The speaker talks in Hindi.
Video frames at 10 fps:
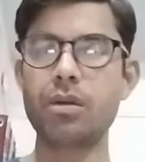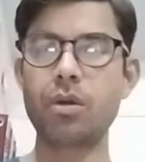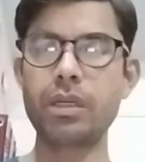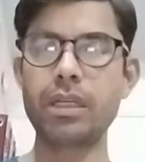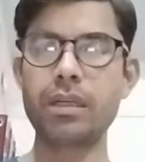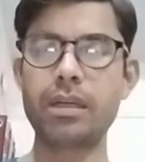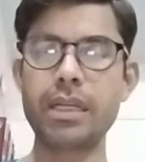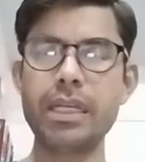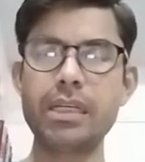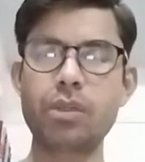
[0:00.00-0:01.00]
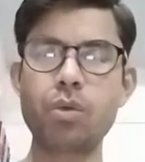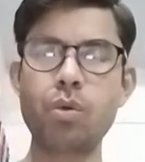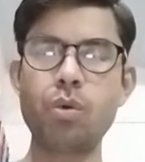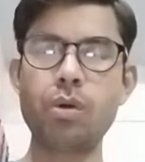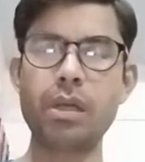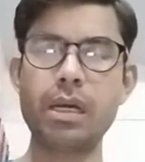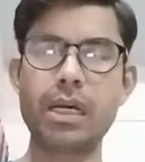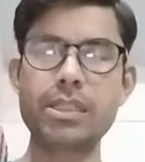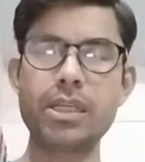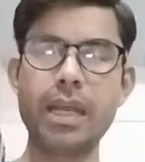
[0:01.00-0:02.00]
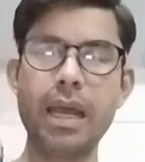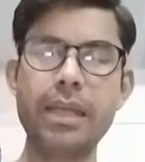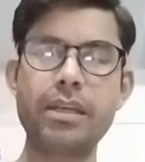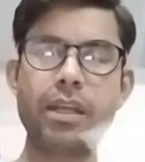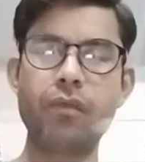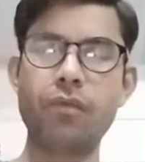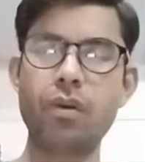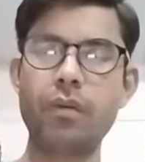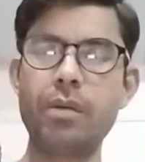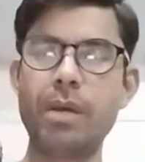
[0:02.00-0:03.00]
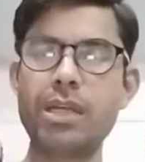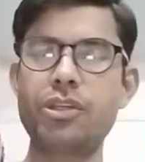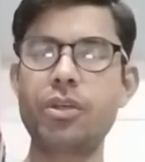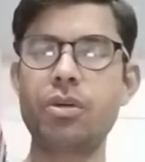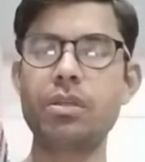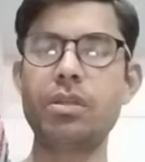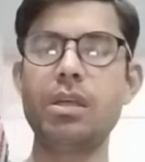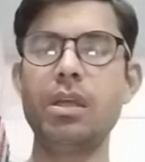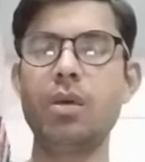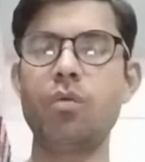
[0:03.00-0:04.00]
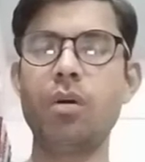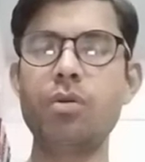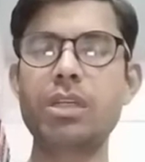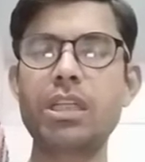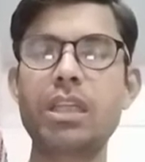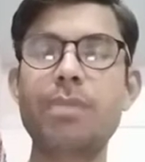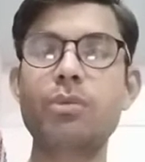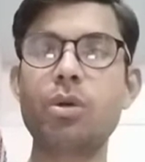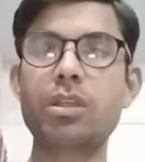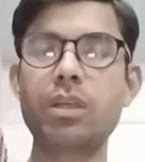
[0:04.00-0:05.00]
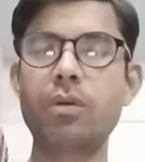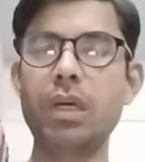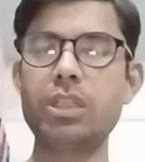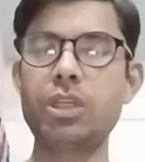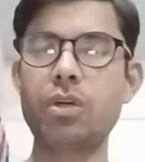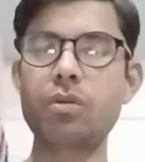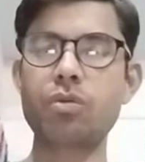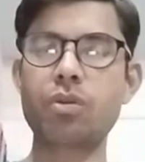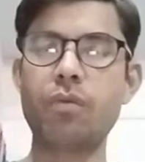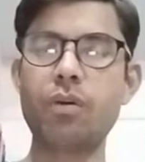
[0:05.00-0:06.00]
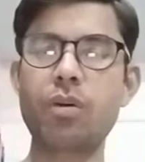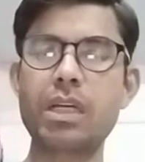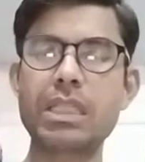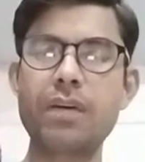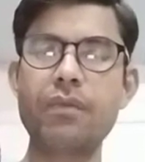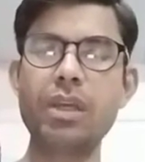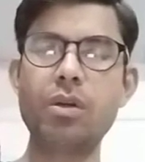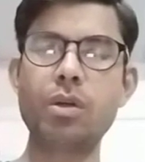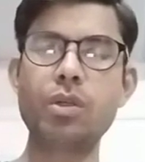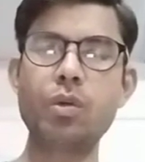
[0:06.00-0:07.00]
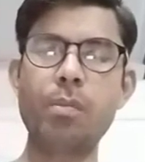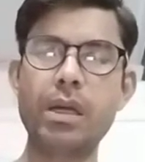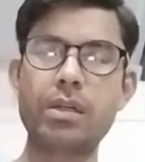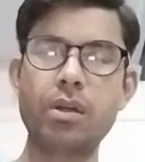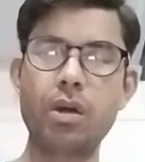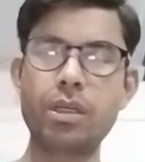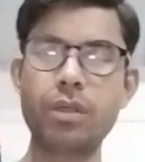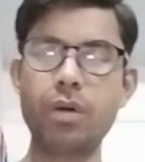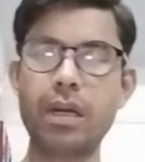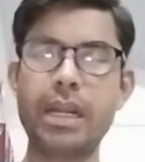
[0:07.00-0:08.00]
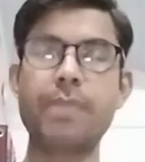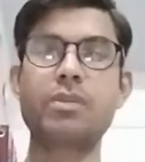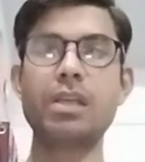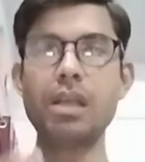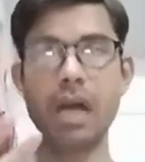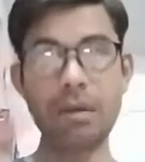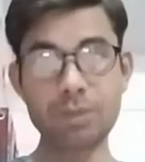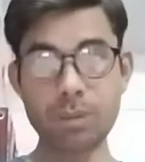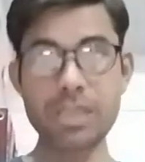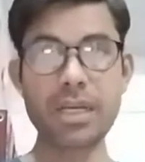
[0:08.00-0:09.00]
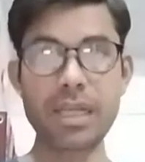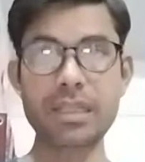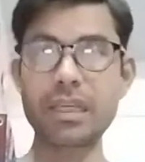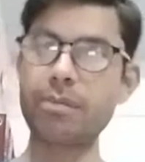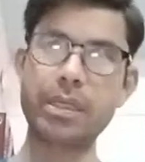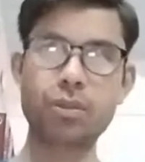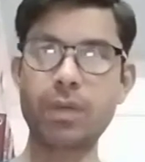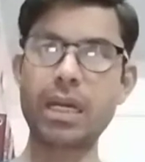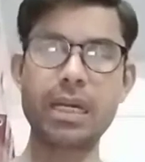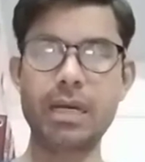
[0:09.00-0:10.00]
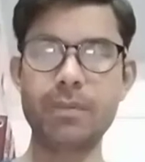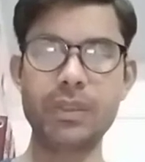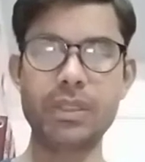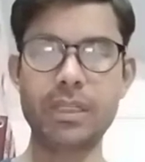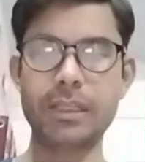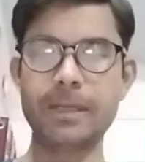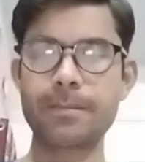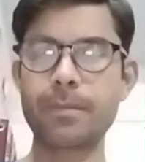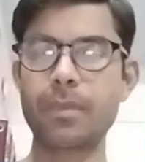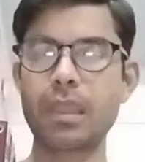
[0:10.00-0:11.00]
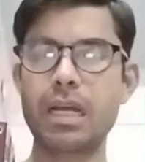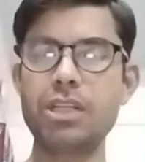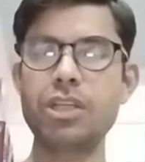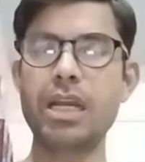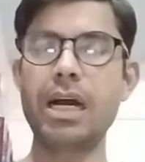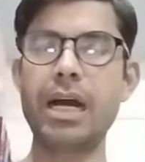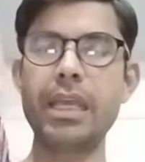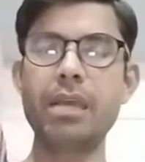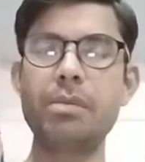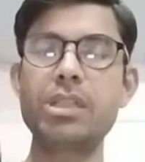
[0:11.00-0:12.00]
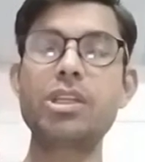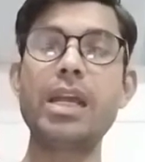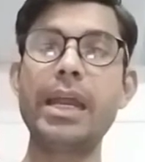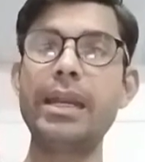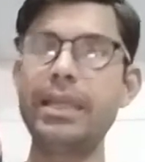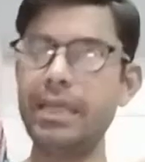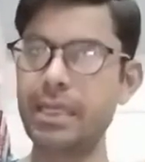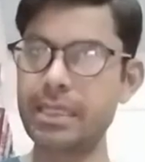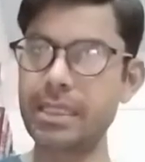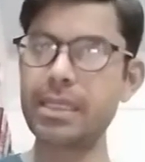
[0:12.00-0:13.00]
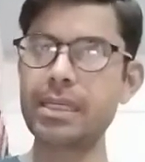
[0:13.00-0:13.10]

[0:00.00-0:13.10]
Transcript: रोनी रनिंग टू अंजना एंड देव फॉलोड बाई जियोन वो उनकी तरफ दौड़ते हुए जियोन उनको फॉलो करता वी नो यू बट नॉट यूर नेम्स हम तुम्हें जानते हैं बट तुम्हारा नाम नहीं जानते अंजना आई एम अंजना एंड ही इज़